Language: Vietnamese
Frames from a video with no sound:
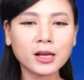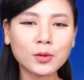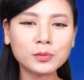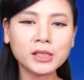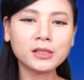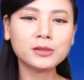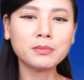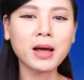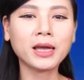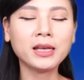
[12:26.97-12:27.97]
công ty
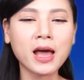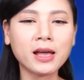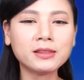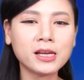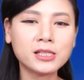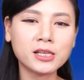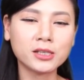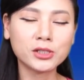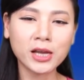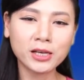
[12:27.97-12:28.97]
thương mại đã tài
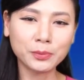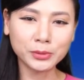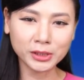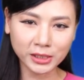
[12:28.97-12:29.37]
trợ cho N10